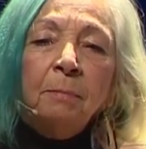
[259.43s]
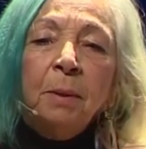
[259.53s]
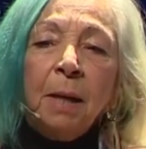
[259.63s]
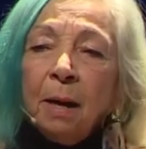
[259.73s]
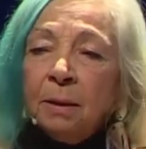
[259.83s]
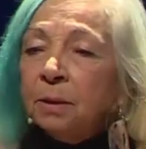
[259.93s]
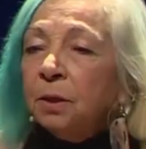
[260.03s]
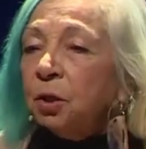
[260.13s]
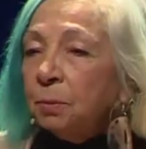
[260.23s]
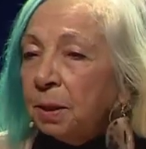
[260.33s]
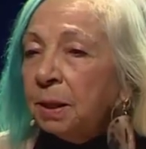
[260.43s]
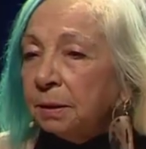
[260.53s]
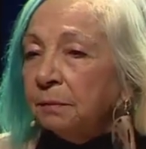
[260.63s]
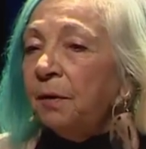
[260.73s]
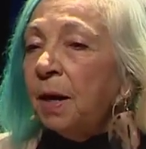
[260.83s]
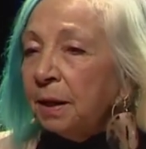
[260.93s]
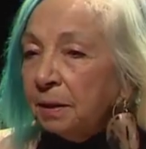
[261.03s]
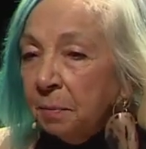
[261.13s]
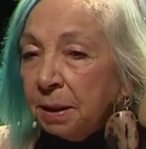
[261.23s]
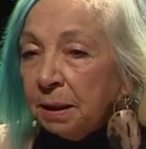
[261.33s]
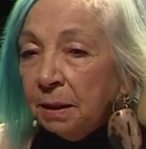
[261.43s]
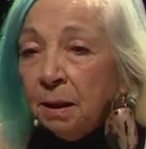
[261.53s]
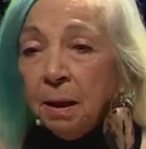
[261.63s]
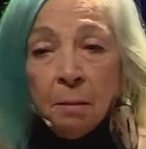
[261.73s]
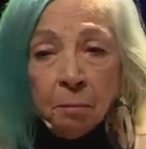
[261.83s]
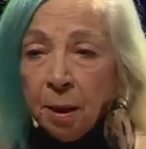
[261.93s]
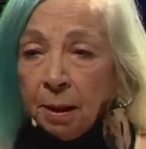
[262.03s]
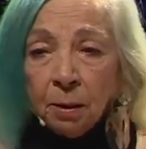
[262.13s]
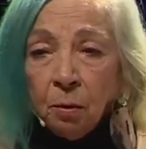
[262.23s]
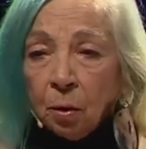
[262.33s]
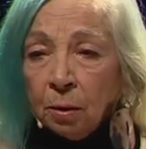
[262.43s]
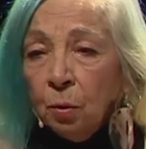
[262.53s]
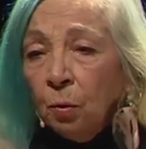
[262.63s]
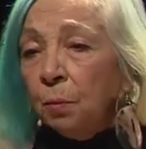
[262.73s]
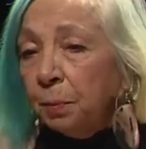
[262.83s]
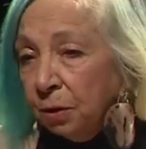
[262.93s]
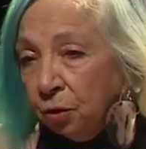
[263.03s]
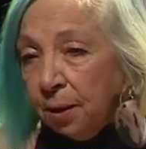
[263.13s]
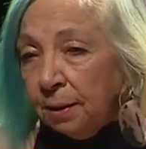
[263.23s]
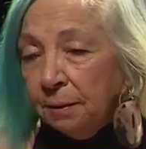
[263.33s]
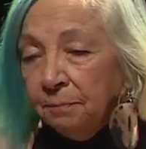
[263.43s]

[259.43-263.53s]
Bir arkadaşımın kızı fark etmeseydi belki de orada ölüp gidecektim